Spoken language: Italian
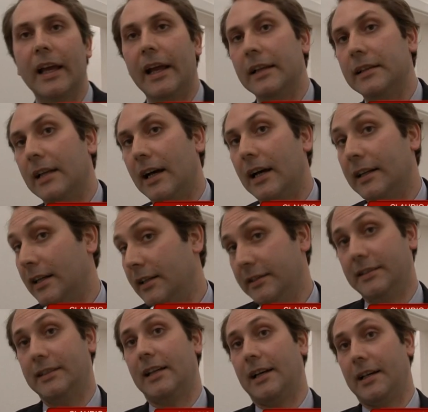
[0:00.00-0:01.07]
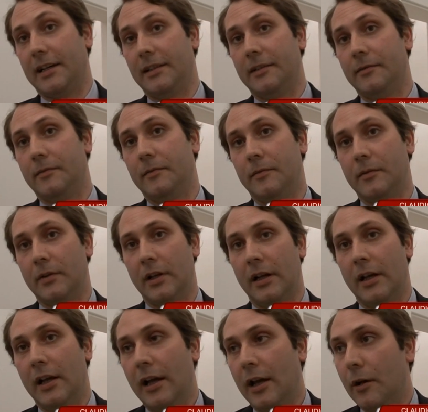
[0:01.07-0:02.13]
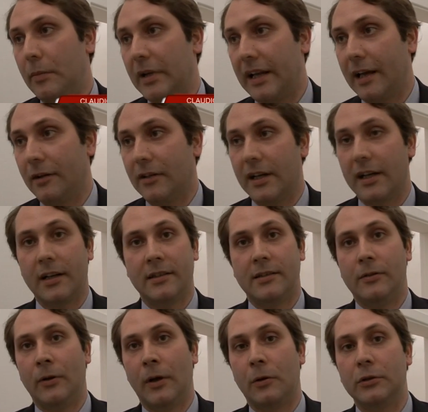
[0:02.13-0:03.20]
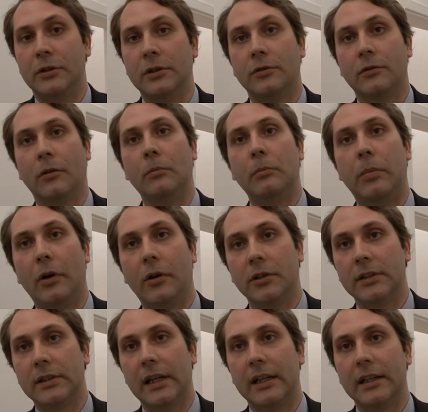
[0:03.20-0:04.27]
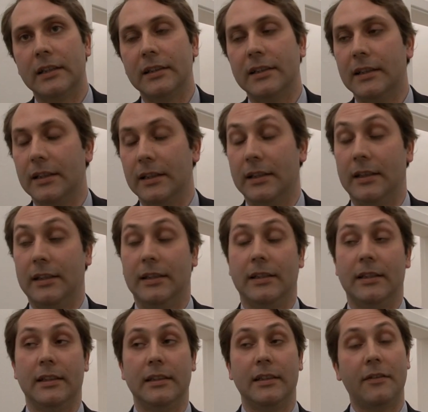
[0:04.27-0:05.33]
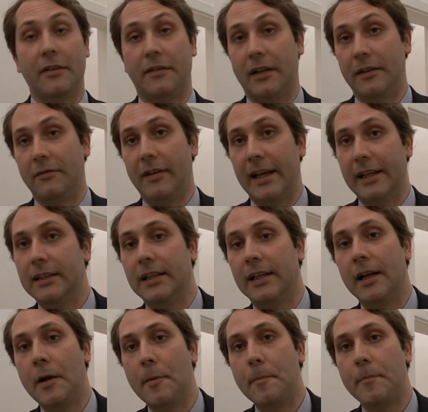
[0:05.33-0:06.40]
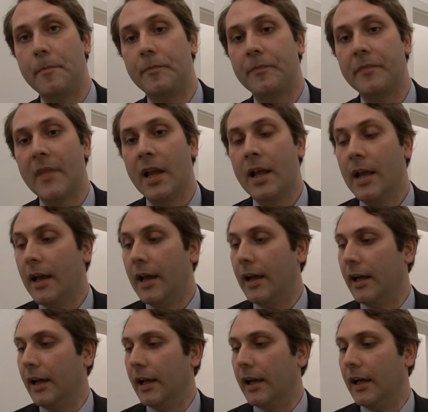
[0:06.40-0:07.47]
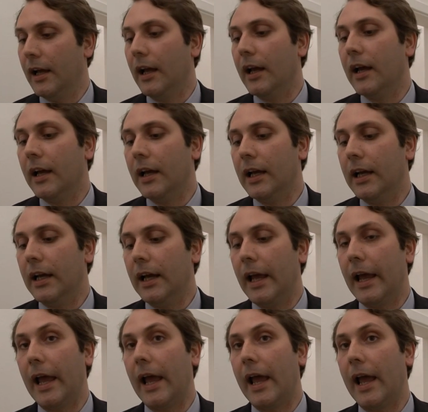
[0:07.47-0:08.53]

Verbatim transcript: è, da analizzare, perché una reazione così scomposta eh, deve far riflettere. Eh,